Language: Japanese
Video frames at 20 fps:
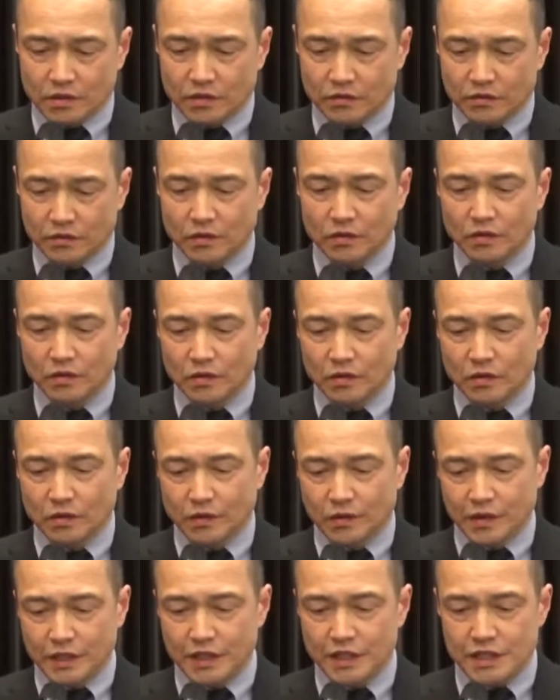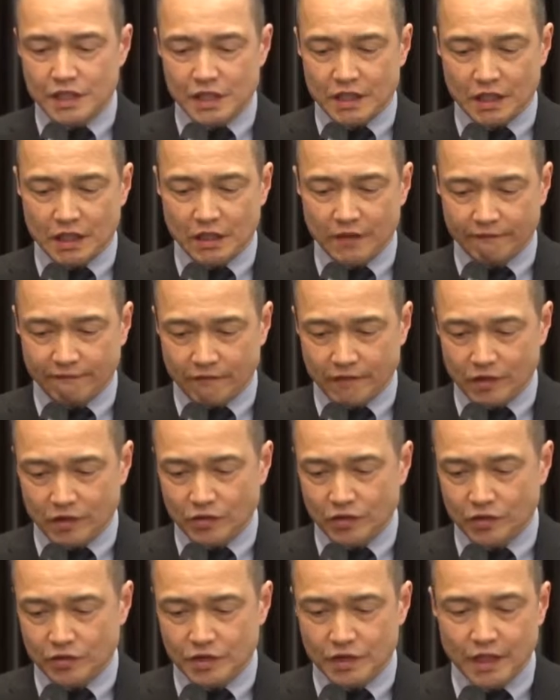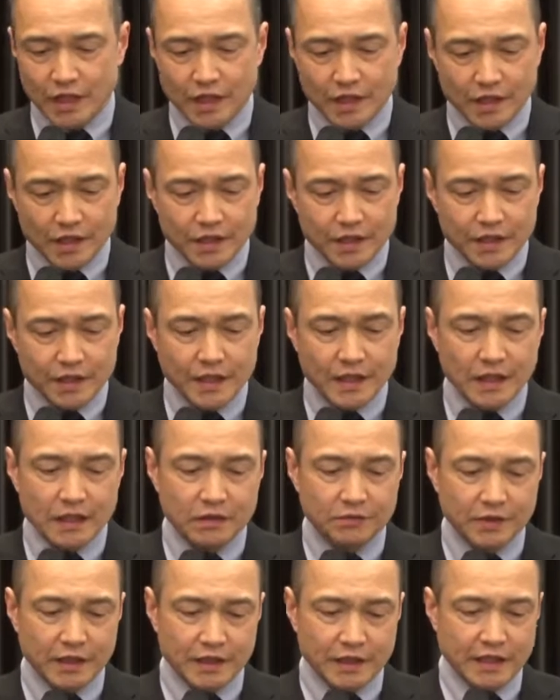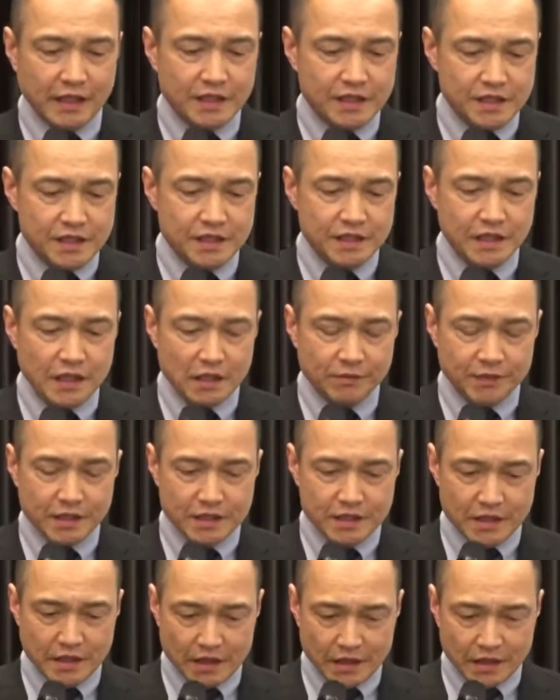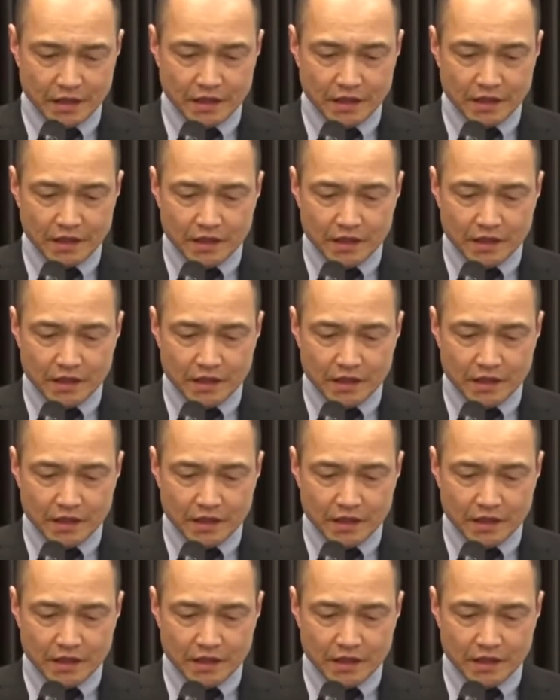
京都心イニシアティブとして世界に向けて発信してきました